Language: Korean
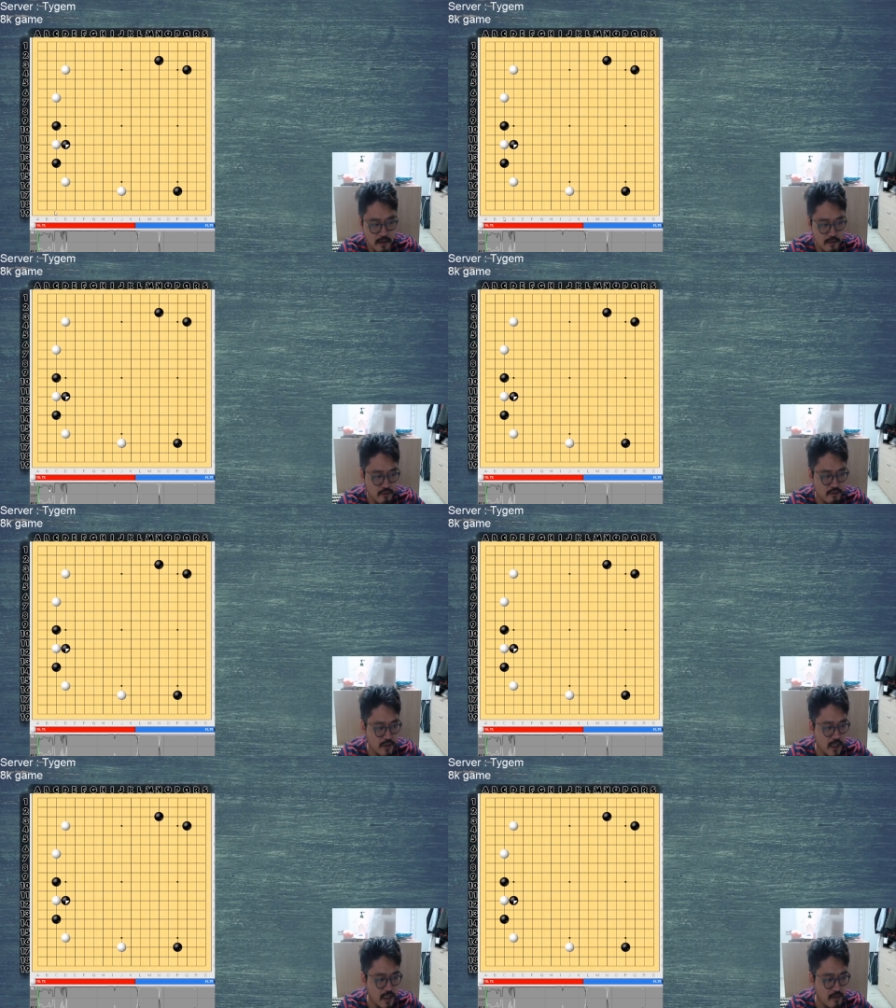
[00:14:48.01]
둘
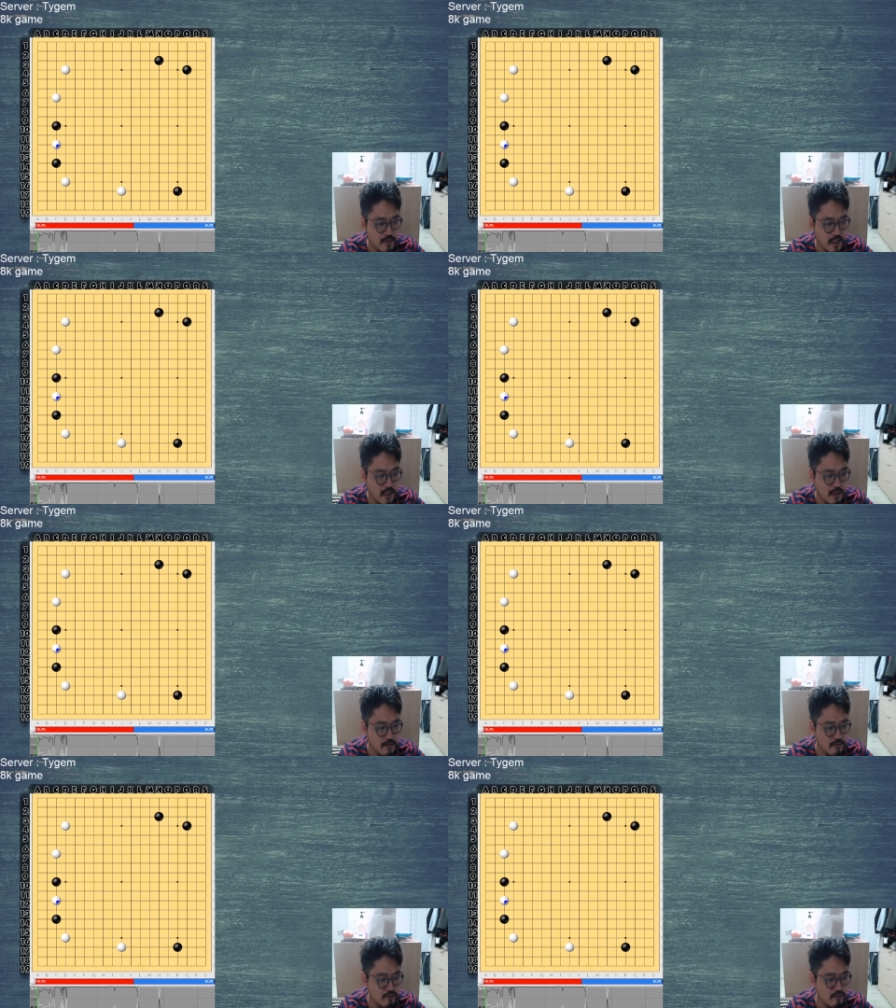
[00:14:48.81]
중에 하나입니다
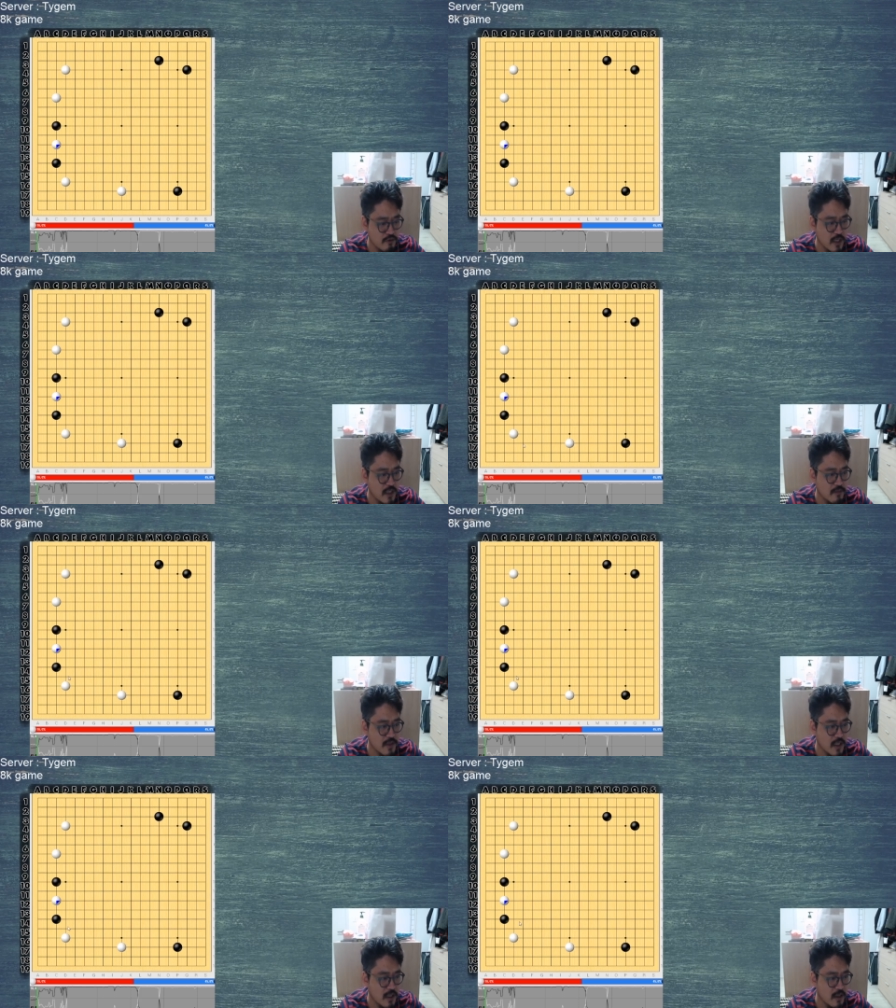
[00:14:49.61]
둘 중에
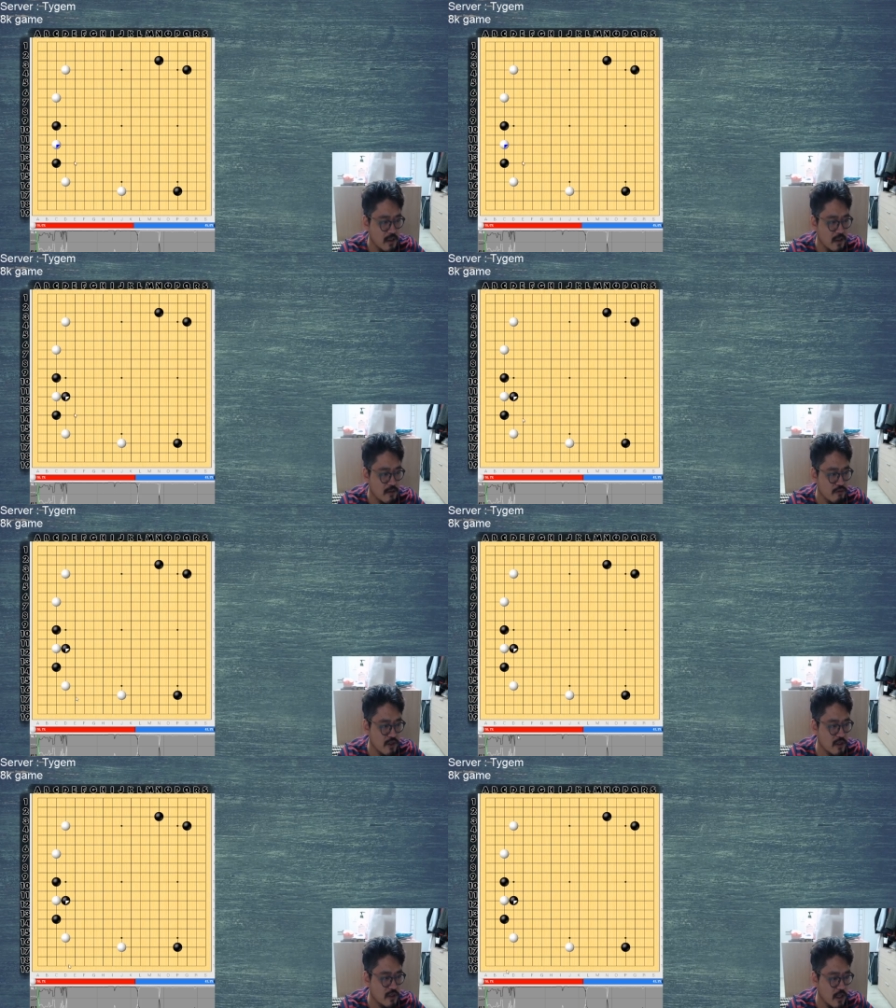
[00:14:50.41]
하나입니다
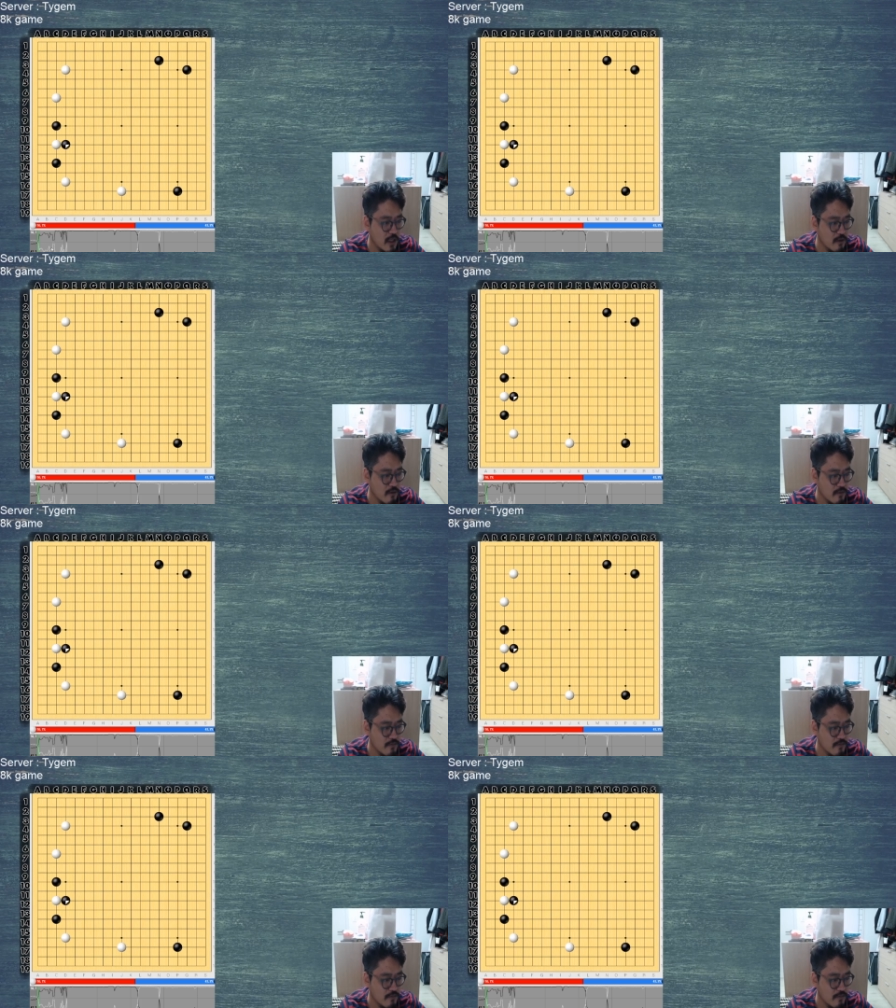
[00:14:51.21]
뛰거나 아이고